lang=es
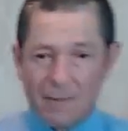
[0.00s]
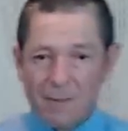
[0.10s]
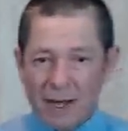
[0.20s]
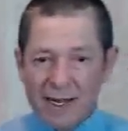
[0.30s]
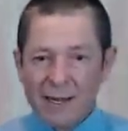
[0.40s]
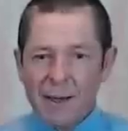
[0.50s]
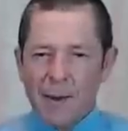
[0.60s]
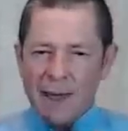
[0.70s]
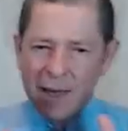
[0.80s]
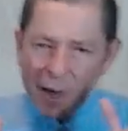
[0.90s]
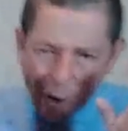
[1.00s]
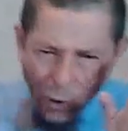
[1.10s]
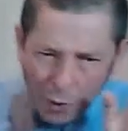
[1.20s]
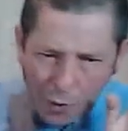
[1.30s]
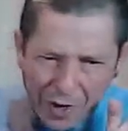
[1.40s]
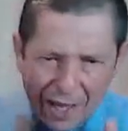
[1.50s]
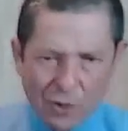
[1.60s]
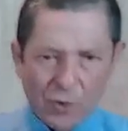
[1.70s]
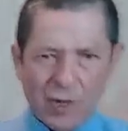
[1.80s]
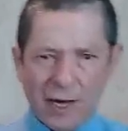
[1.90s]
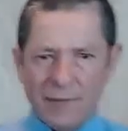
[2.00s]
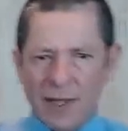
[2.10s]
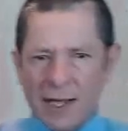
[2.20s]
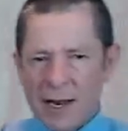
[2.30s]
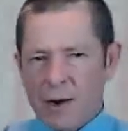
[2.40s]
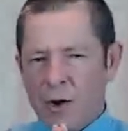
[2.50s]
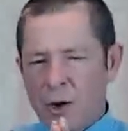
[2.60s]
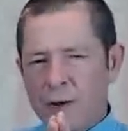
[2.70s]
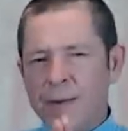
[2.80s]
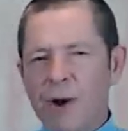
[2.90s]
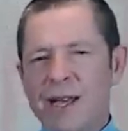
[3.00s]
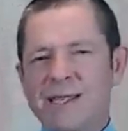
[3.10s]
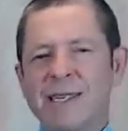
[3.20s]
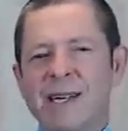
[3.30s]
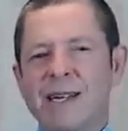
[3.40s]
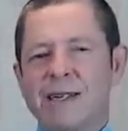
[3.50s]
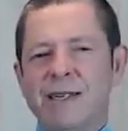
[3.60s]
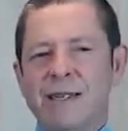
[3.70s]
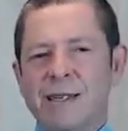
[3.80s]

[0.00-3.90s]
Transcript: ¿vale? Es una ayuda. Nos lo vamos a hacer,